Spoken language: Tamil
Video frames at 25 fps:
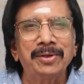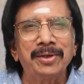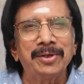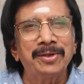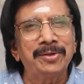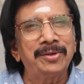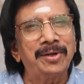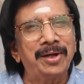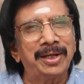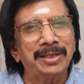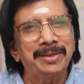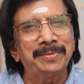
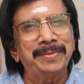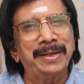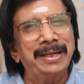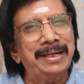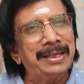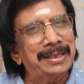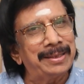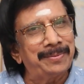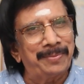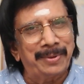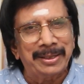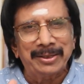தெரியுதோ அது
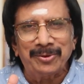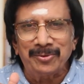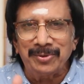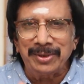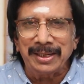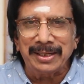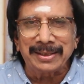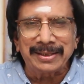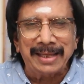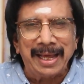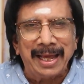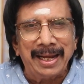மாதிரி அந்த
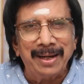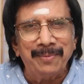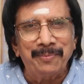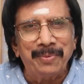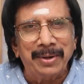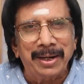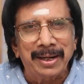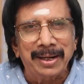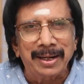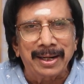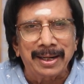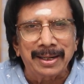படத்தினுடைய
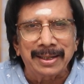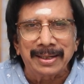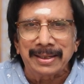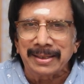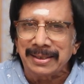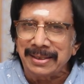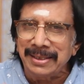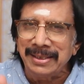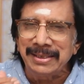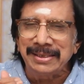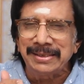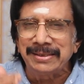தயாரிப்பாளரான
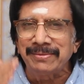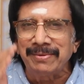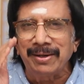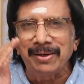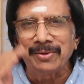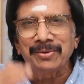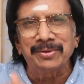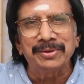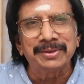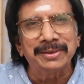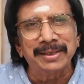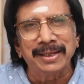டி
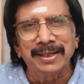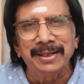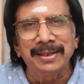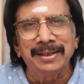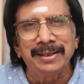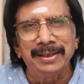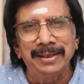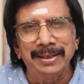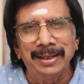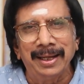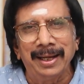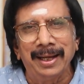சிவாவுக்கும்
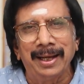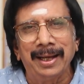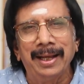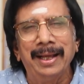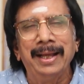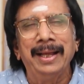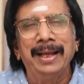தெரியும் இல்லையா